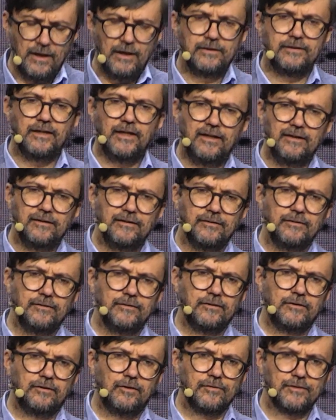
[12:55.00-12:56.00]
Te
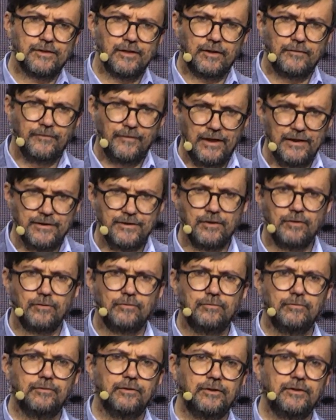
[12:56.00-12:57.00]
konsekwencje, o
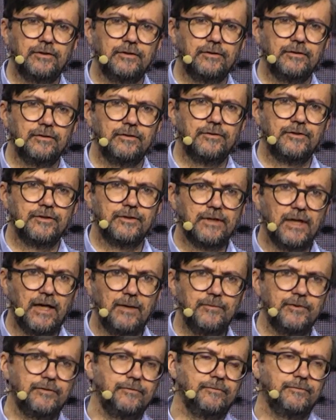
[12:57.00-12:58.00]
których y,
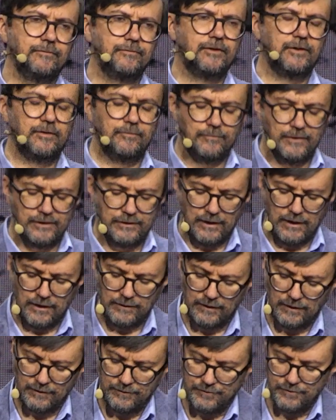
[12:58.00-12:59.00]
czytamy w tej
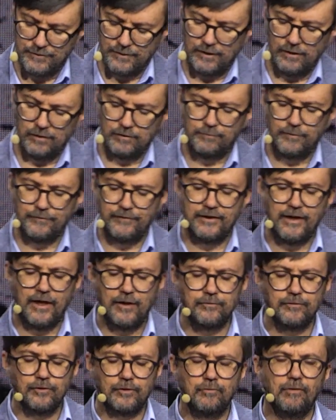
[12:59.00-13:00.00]
metaanalizie,
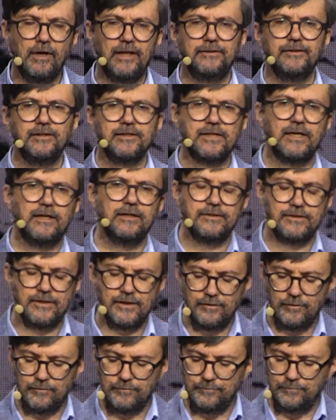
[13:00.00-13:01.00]
odpowiadają dokładnie
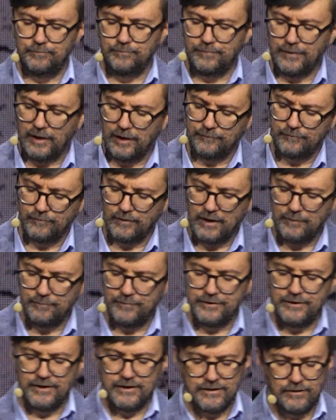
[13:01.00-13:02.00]
zaleceniom Pawła,
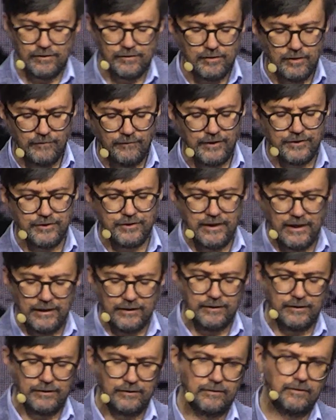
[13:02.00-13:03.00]
aby nie stosować takich